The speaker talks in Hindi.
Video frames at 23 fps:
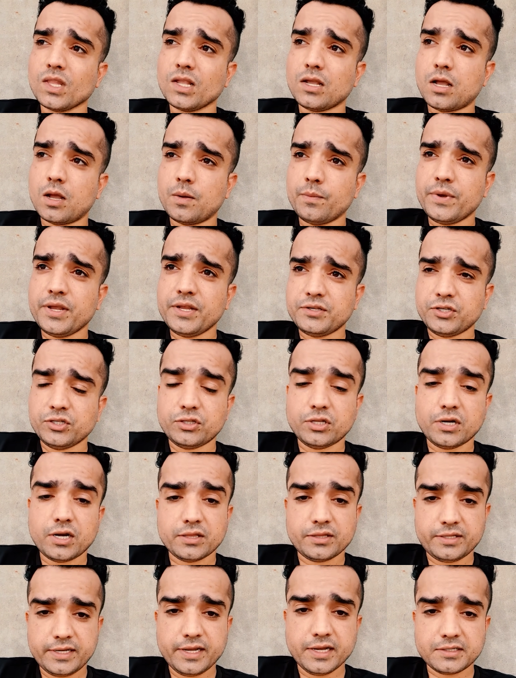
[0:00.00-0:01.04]
हमें
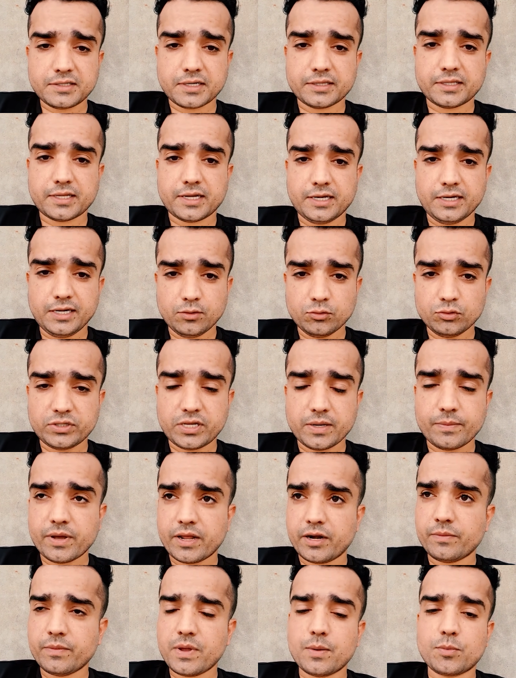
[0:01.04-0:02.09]
जितना दिया जाता है ना उसके
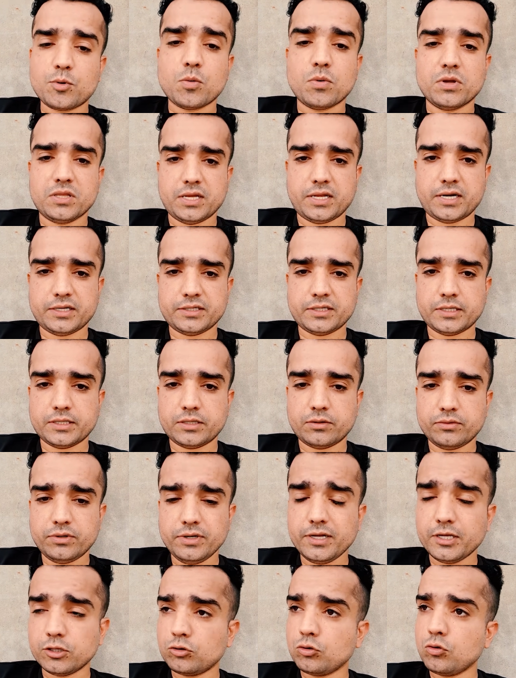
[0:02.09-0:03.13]
बारे में आपको बताना चाहता हूँ
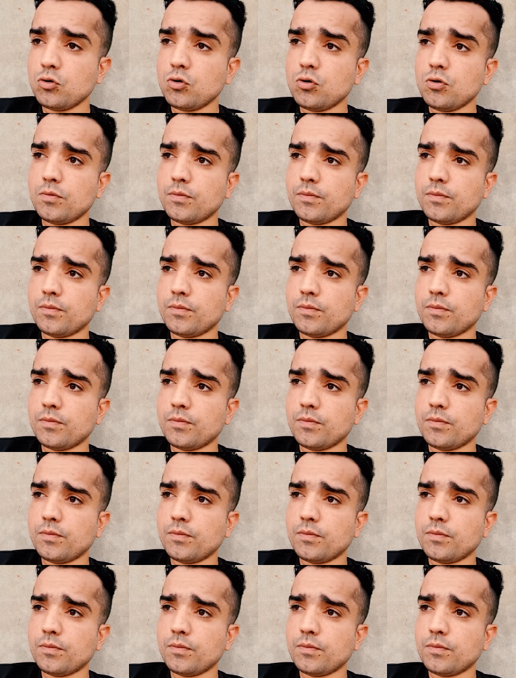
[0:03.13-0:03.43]
ठीक है तो